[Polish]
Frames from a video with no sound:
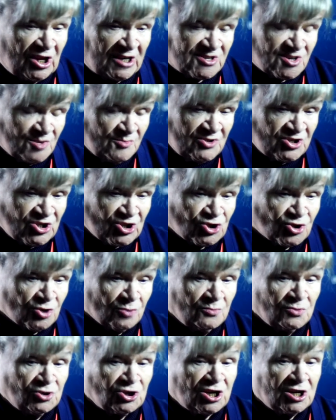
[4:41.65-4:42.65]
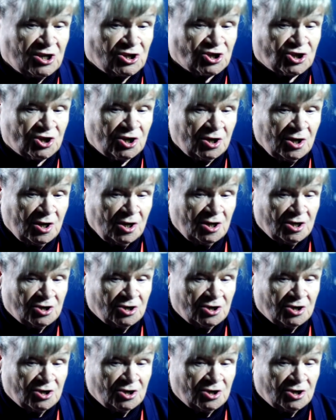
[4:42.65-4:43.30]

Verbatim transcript: Tak sobie zresztą myślę, że,